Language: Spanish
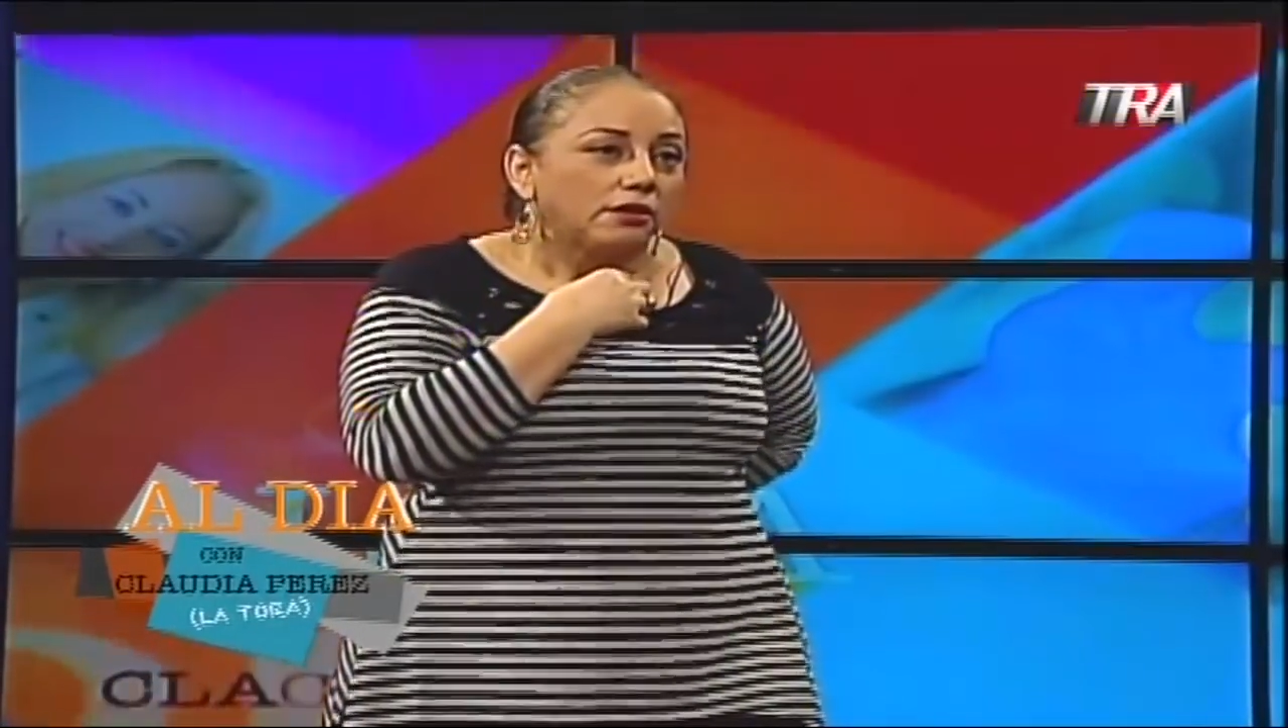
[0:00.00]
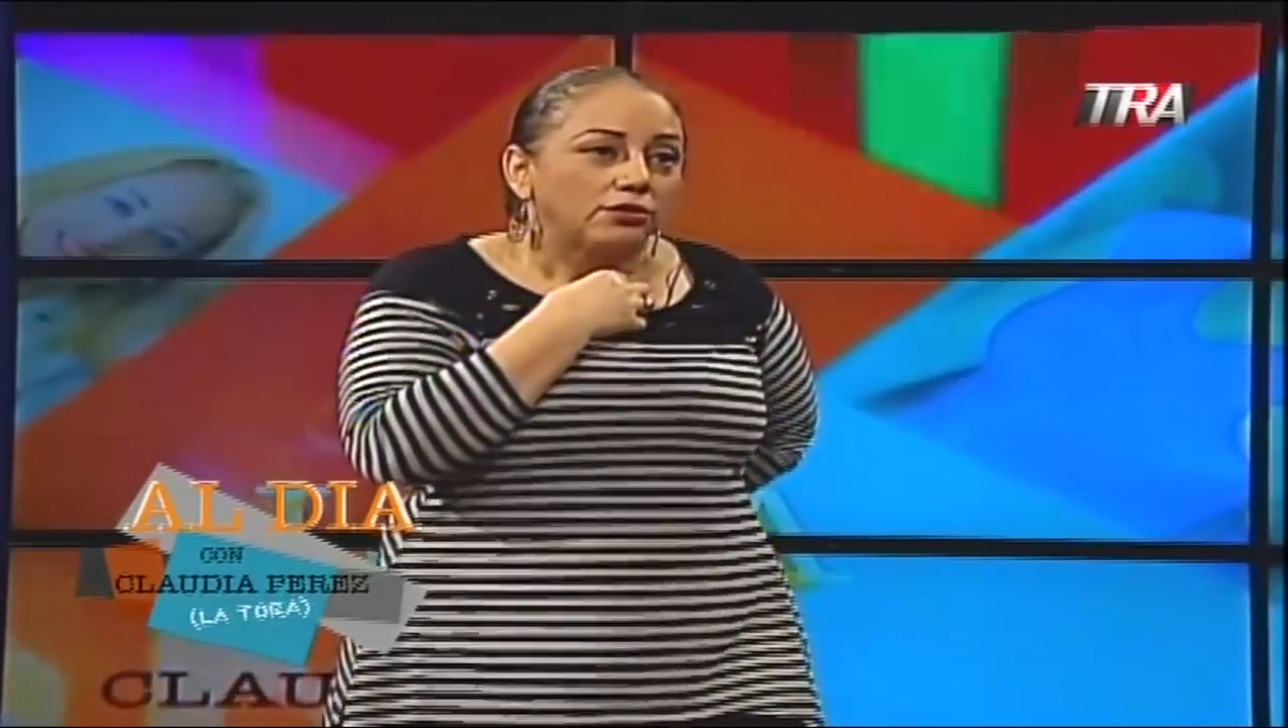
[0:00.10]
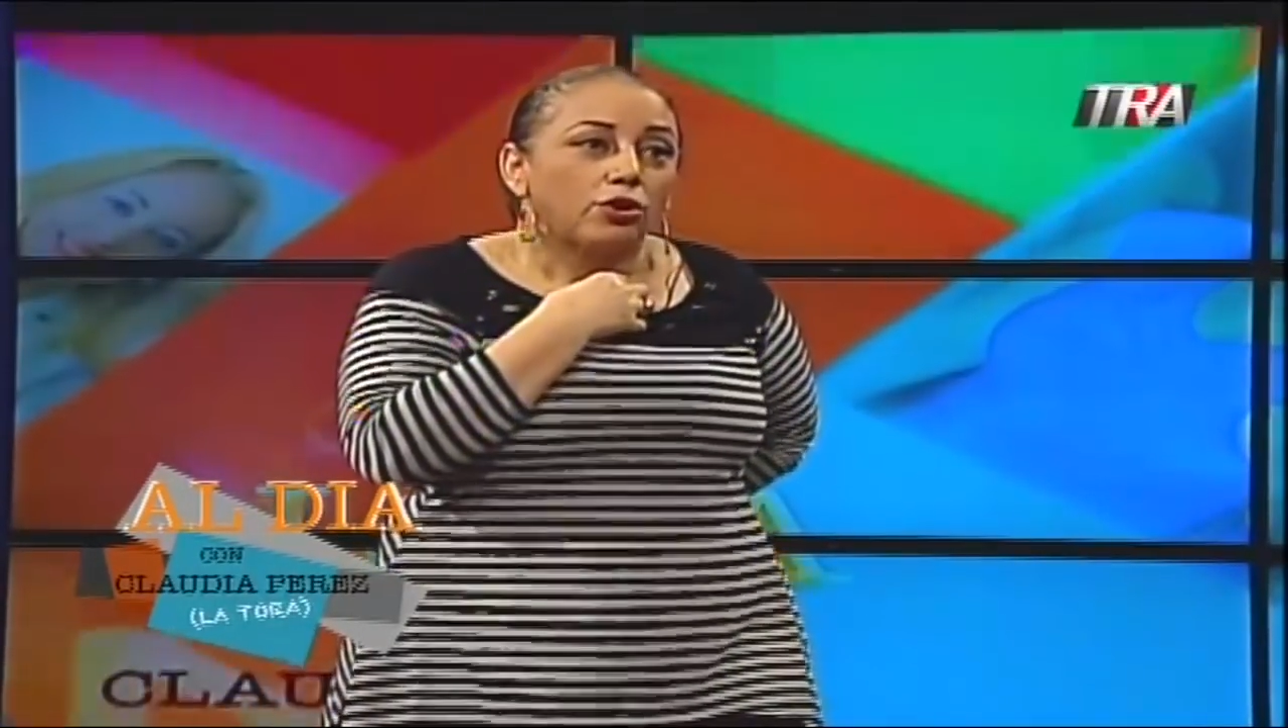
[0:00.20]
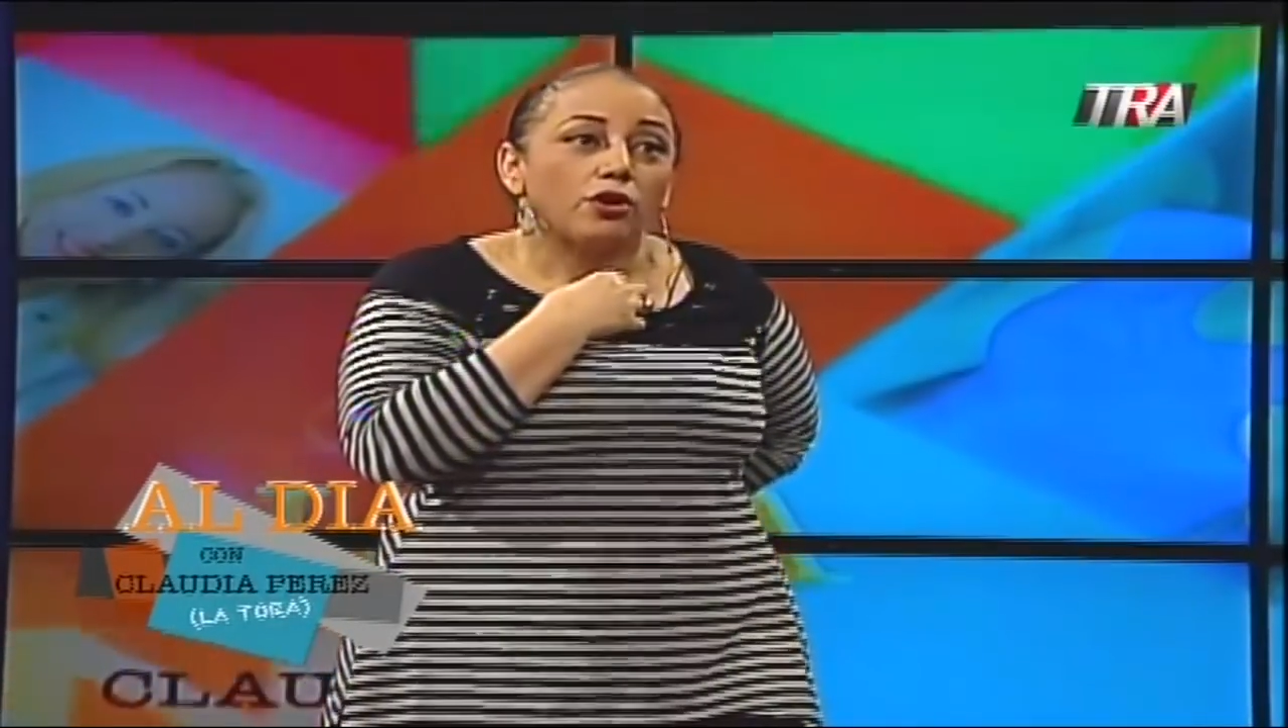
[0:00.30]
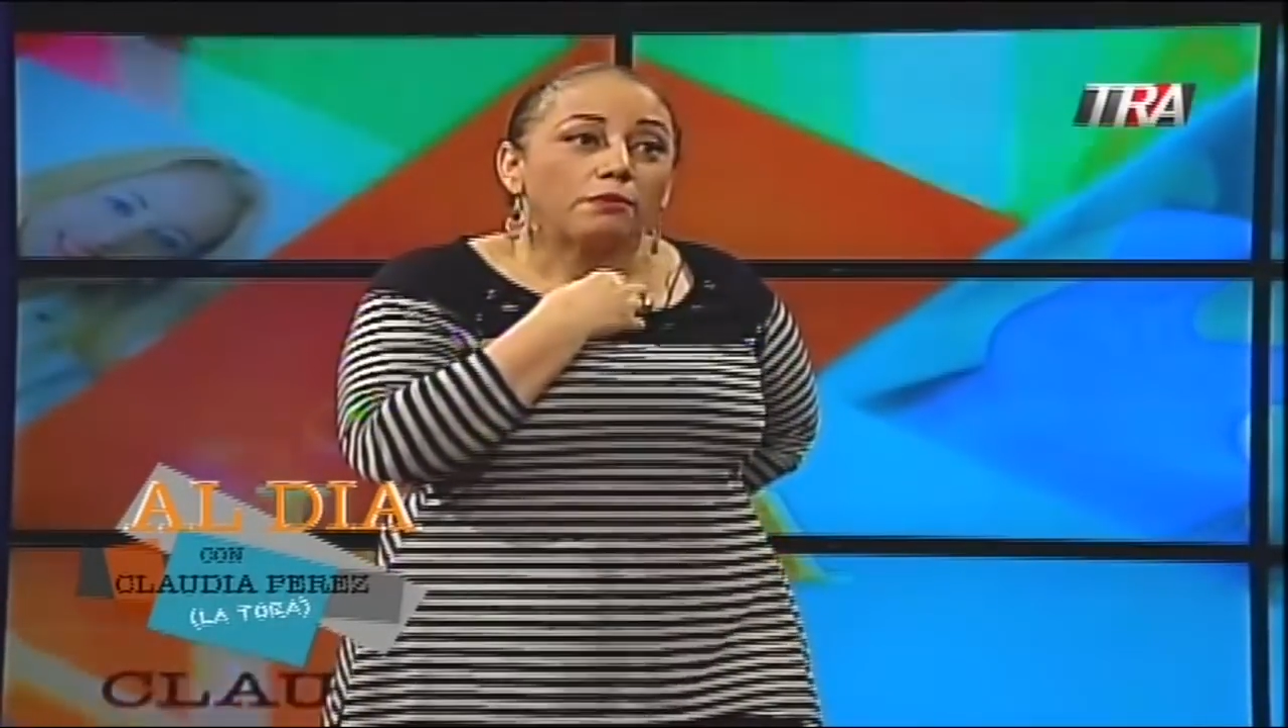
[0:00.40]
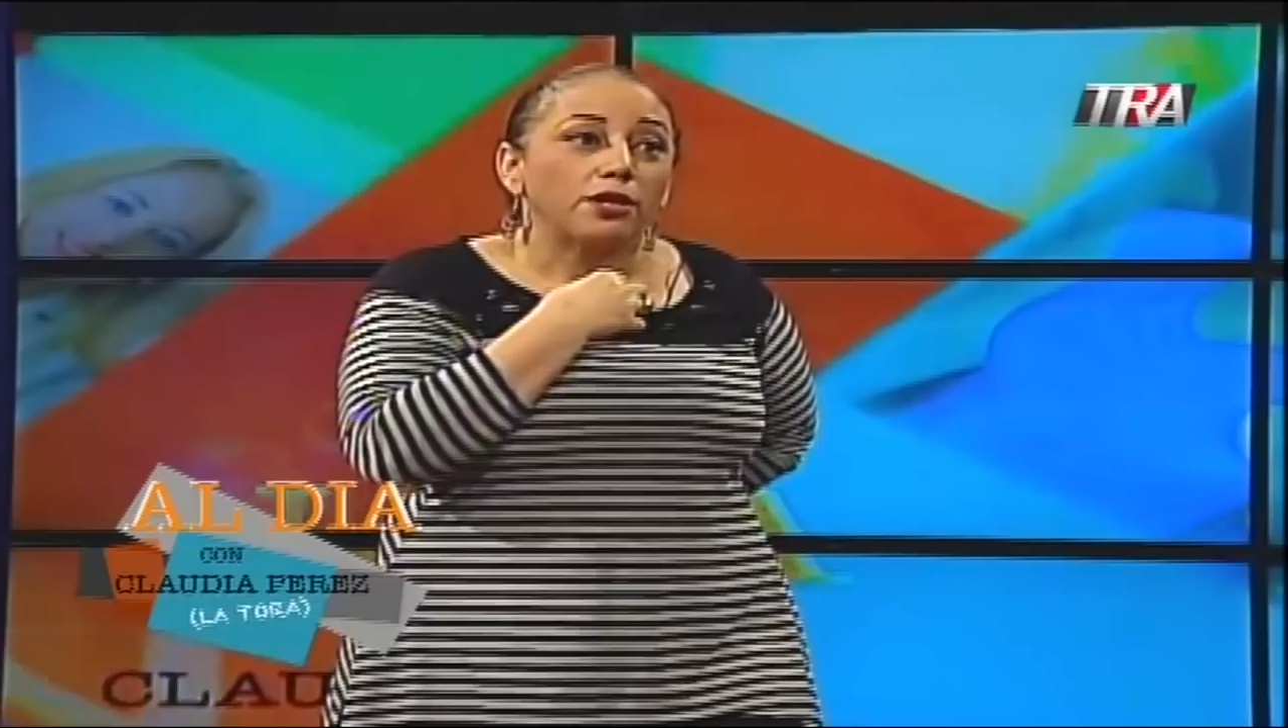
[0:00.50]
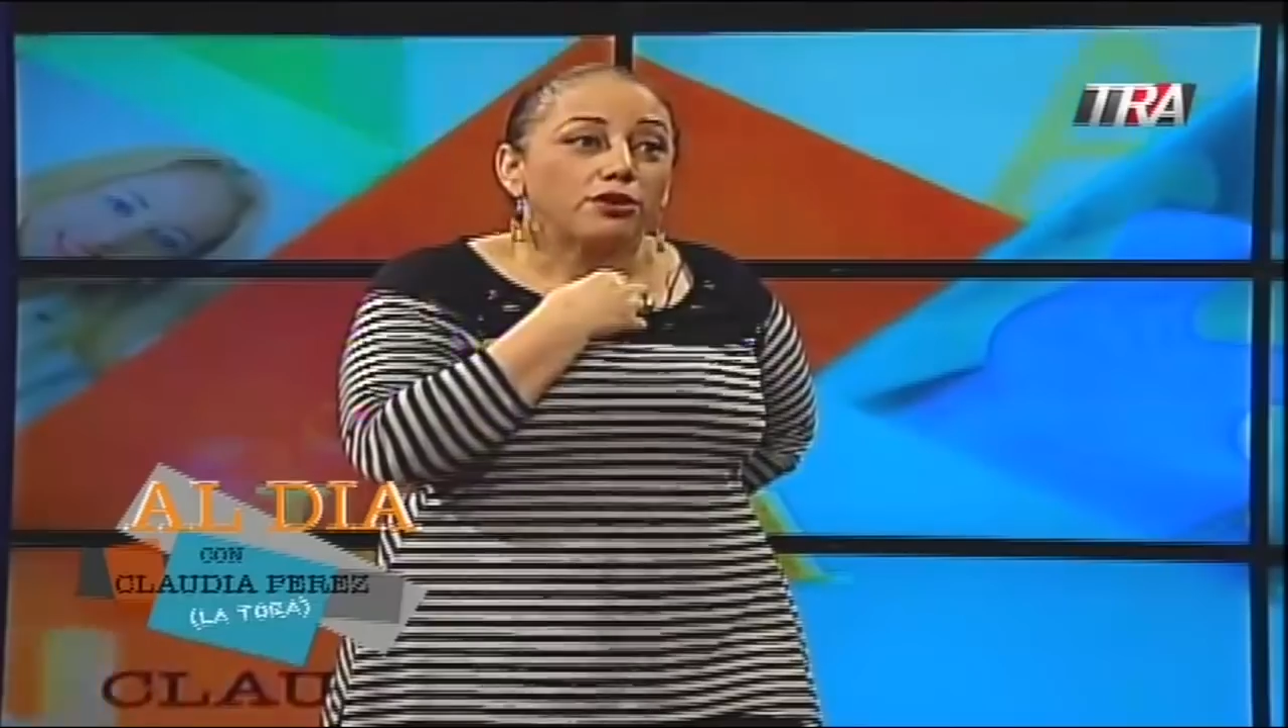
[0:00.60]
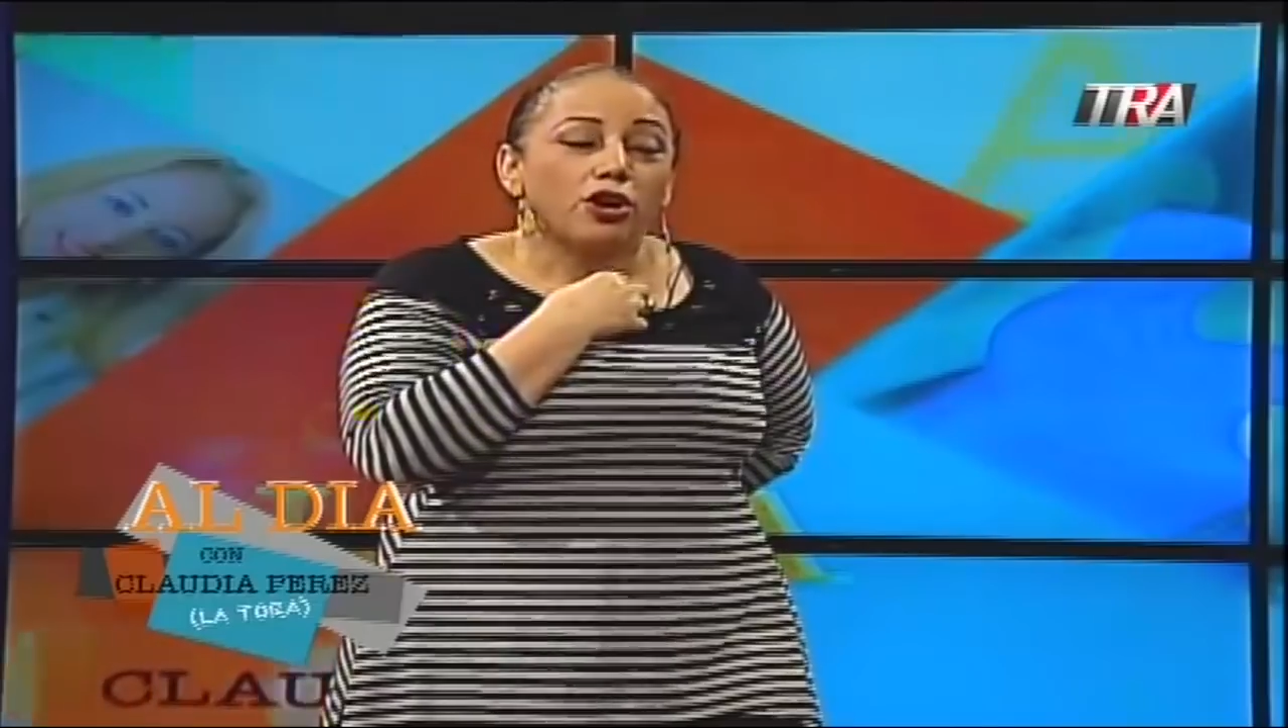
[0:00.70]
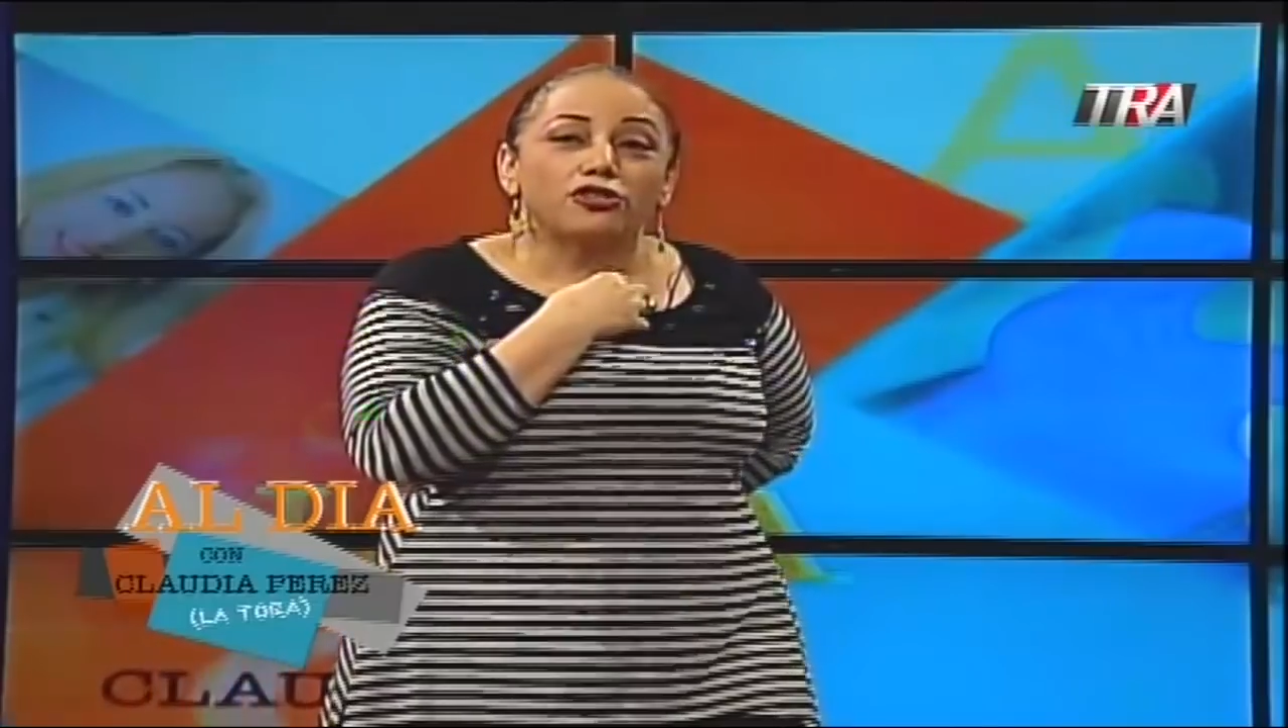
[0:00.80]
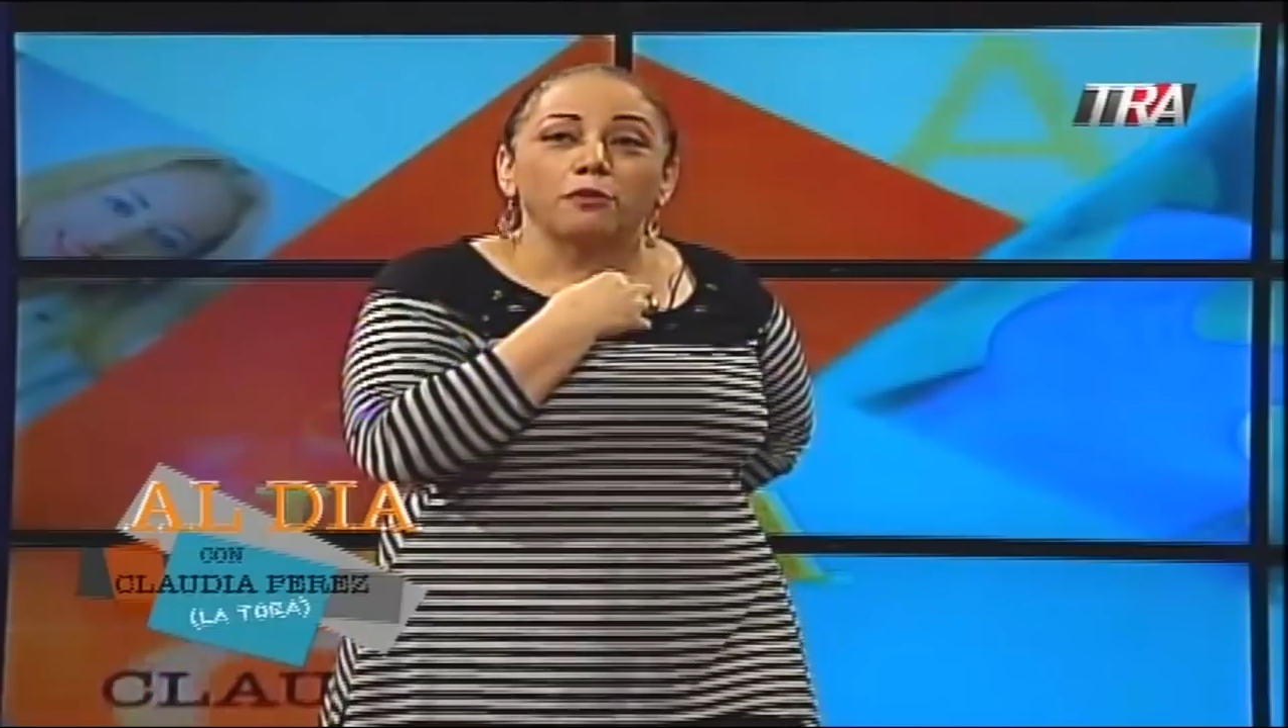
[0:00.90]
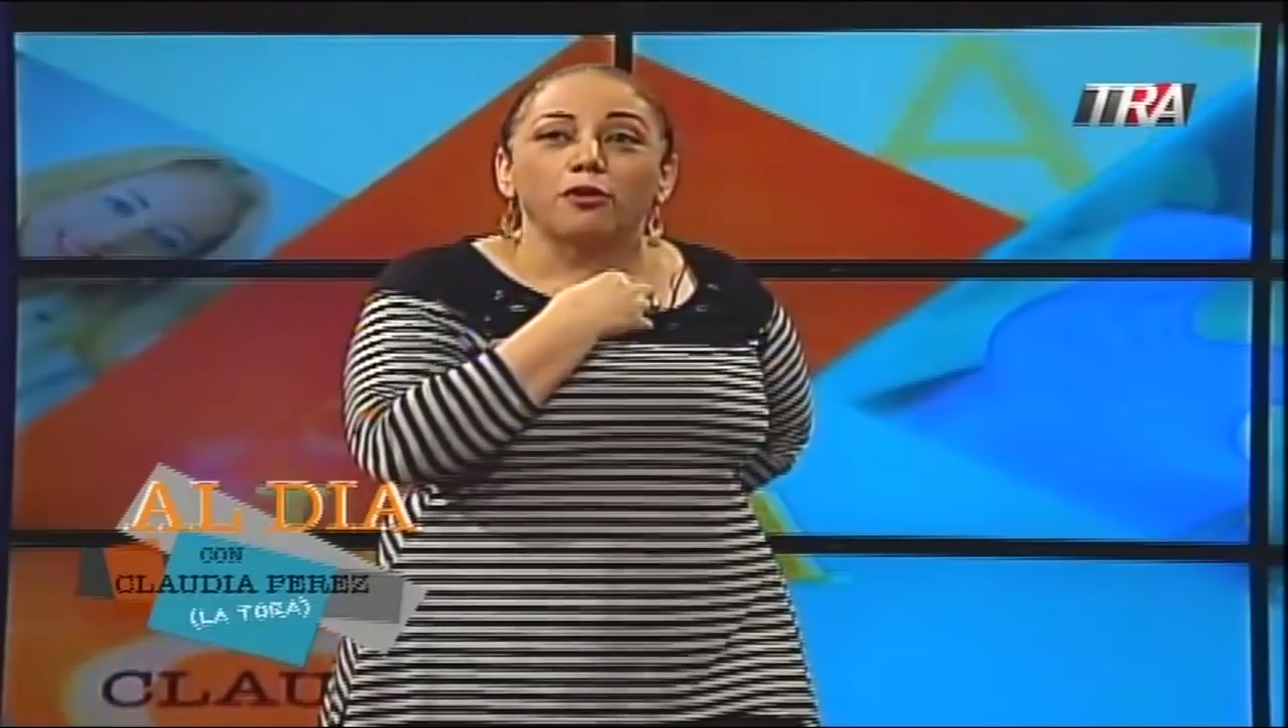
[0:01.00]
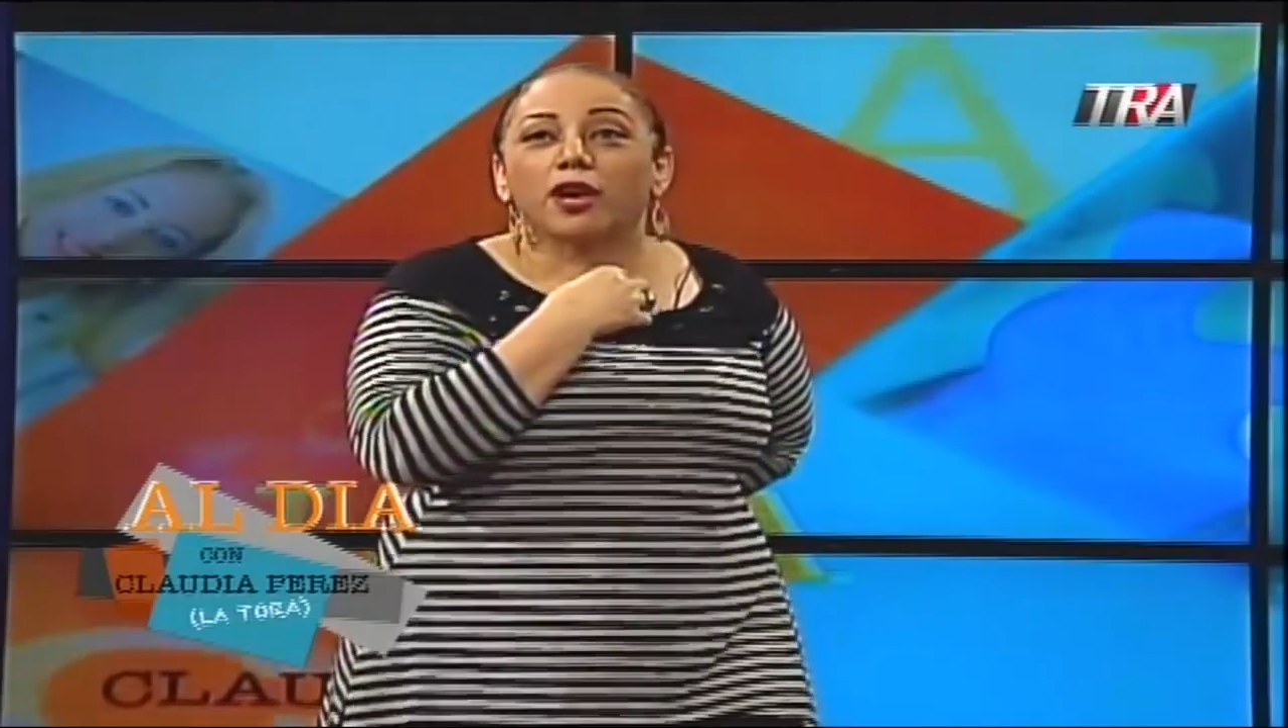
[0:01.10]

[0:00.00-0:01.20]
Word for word: Son envidiosos